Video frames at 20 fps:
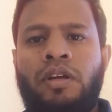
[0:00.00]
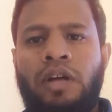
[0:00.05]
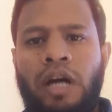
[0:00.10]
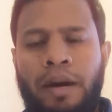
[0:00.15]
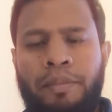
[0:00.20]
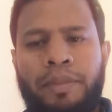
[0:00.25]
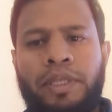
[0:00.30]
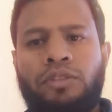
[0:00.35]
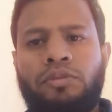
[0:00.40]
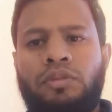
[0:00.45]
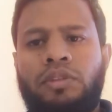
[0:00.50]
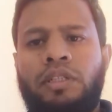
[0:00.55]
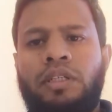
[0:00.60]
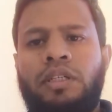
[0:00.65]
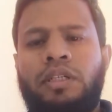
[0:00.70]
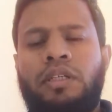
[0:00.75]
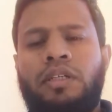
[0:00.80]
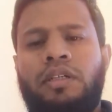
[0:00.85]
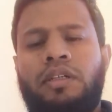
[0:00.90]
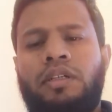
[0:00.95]
আমরা যদি
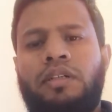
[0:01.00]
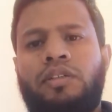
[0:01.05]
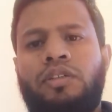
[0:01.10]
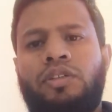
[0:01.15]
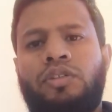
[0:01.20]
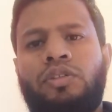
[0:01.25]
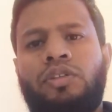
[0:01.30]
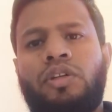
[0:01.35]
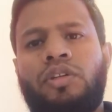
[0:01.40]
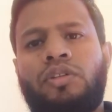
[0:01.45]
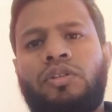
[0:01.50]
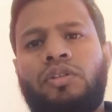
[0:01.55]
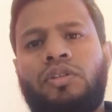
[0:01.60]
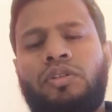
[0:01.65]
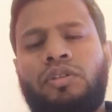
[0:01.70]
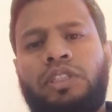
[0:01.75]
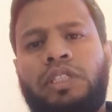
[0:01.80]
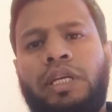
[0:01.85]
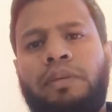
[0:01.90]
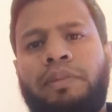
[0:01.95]
যদি অন্তত
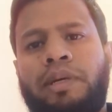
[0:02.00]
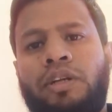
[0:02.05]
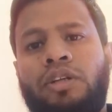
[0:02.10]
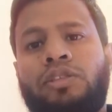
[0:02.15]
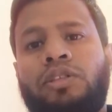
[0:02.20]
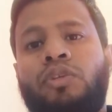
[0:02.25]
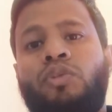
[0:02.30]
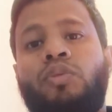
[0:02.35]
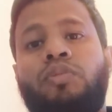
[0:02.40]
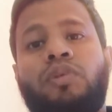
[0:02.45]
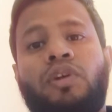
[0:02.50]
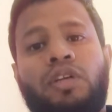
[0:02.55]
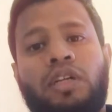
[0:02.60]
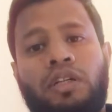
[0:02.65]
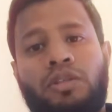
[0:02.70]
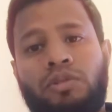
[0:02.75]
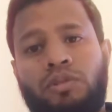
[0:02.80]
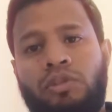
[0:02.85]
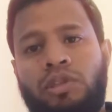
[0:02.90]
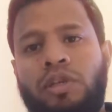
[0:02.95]
সে মানুষটার উপকার
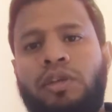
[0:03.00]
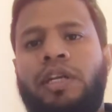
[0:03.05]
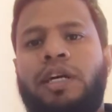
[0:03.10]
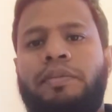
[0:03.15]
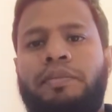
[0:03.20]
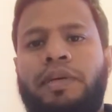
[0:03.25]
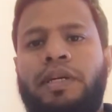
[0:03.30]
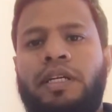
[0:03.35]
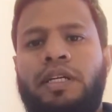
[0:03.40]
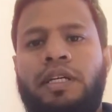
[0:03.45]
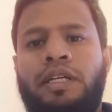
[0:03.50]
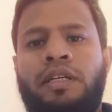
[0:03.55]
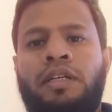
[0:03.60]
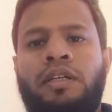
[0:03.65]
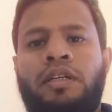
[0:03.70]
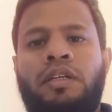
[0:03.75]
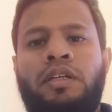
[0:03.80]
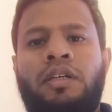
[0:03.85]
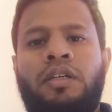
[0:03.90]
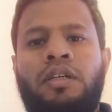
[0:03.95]
করতেই না পারি
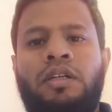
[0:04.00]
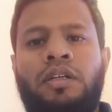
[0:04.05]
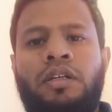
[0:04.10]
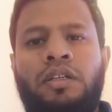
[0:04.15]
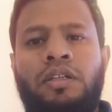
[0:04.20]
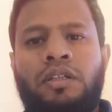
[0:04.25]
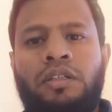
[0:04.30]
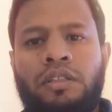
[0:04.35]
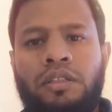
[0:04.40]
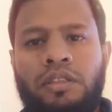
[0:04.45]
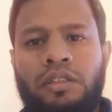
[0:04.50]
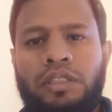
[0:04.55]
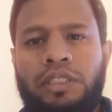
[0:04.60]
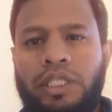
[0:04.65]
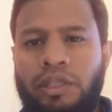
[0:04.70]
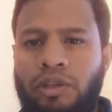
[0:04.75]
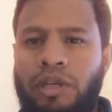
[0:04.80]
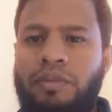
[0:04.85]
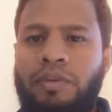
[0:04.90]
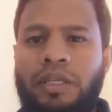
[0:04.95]

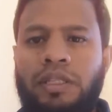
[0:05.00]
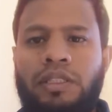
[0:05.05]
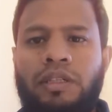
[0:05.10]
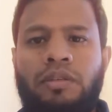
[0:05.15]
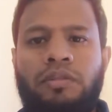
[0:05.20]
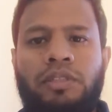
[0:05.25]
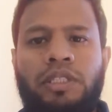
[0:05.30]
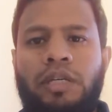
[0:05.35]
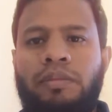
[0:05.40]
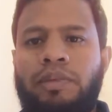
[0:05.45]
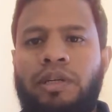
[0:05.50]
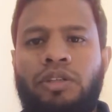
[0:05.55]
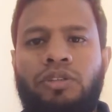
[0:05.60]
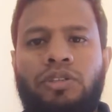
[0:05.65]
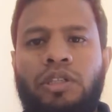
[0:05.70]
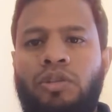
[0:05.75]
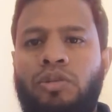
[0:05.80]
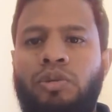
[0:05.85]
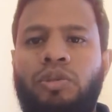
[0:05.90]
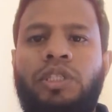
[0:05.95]
যেন আমরা সে
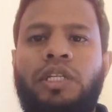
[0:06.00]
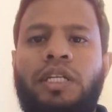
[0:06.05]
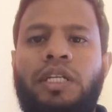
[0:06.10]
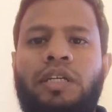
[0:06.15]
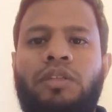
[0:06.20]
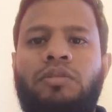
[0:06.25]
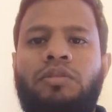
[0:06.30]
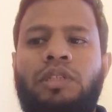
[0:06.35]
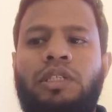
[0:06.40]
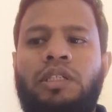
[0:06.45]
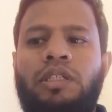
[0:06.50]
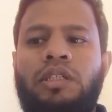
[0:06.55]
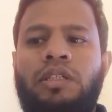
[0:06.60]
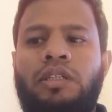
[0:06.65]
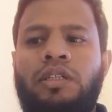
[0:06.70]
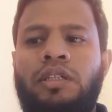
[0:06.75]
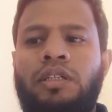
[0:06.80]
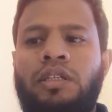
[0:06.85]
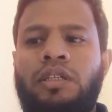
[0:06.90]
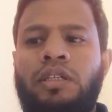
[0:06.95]
মানুষটার ক্ষতি না করি
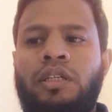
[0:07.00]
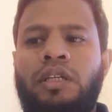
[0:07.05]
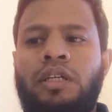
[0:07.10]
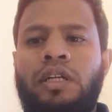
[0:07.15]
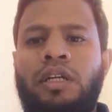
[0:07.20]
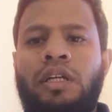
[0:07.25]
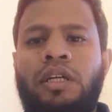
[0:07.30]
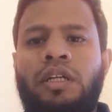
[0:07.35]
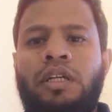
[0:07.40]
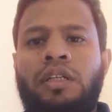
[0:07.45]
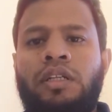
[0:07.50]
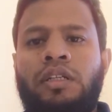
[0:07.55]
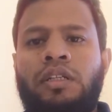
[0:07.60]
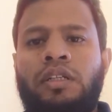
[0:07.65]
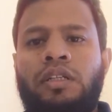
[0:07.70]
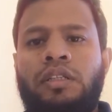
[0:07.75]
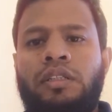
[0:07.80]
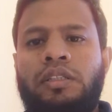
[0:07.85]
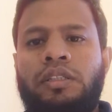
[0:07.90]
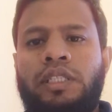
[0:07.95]

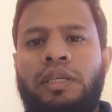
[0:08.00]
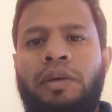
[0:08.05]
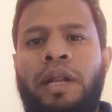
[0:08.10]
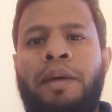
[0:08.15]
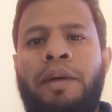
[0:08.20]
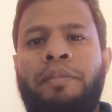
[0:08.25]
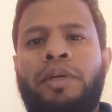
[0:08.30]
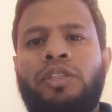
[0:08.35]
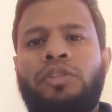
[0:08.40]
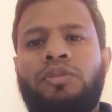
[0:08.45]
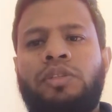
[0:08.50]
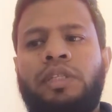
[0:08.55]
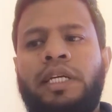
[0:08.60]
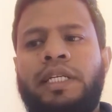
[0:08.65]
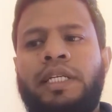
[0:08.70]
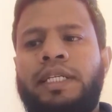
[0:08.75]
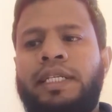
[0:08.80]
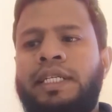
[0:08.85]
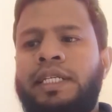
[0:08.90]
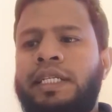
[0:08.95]
যা আমরা যদি
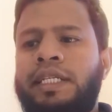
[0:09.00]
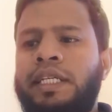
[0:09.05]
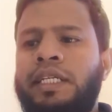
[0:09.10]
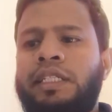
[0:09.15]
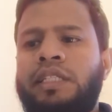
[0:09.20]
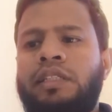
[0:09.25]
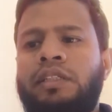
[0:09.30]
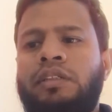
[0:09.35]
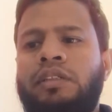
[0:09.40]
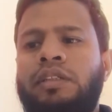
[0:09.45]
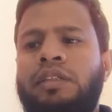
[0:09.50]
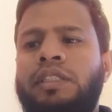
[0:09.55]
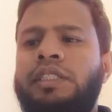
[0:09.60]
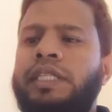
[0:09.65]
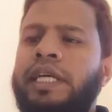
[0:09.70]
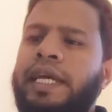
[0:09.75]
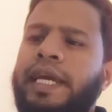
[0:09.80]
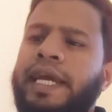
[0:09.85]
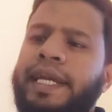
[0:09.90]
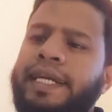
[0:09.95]
একটি
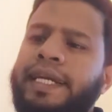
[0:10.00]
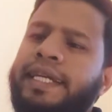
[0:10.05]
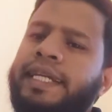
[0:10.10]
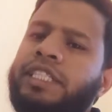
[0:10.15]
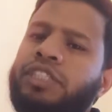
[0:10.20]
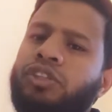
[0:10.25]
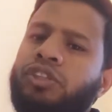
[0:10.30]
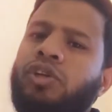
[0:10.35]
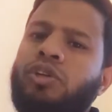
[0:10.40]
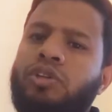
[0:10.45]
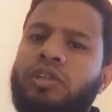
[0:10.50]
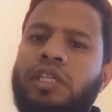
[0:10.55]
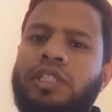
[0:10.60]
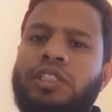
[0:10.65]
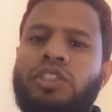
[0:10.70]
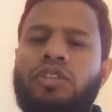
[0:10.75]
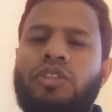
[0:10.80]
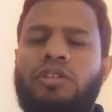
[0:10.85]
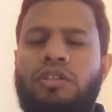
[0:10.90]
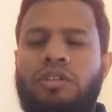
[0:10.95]
যে একটি সৎ কাজ
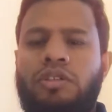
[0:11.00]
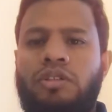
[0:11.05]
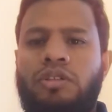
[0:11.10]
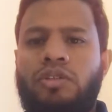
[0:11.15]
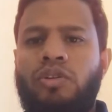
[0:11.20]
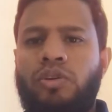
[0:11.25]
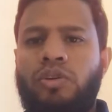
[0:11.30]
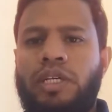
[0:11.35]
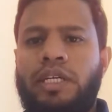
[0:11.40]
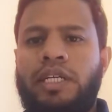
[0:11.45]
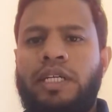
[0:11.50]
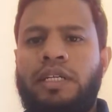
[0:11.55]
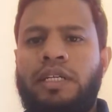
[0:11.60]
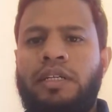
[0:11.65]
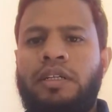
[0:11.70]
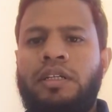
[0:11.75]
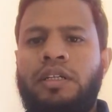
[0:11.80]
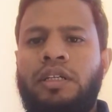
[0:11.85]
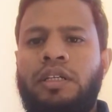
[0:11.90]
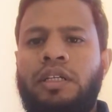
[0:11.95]
করে
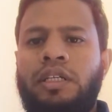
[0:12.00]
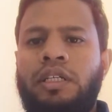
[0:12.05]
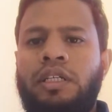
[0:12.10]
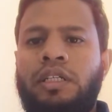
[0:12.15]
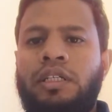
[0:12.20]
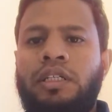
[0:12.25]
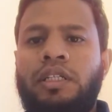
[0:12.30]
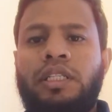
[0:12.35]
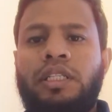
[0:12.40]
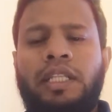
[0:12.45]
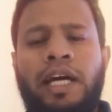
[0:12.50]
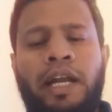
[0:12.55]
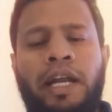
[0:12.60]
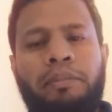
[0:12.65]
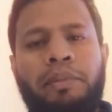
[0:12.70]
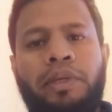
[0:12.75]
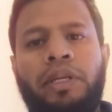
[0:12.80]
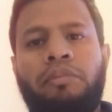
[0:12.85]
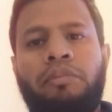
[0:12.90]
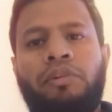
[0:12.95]
তার
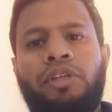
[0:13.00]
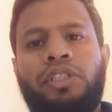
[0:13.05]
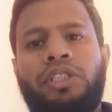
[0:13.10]
বিনিময়ে